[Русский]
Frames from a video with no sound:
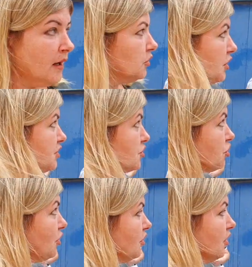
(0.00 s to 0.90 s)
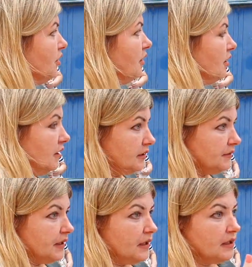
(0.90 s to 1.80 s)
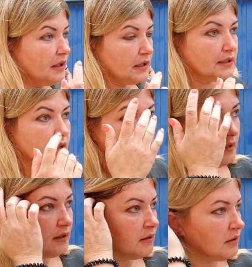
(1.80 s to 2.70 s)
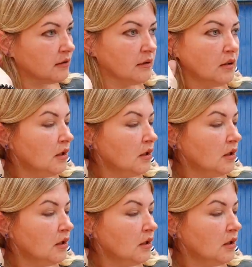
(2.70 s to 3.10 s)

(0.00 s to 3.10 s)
То есть 100... И квартиру получила, и вполне возможно, что твою.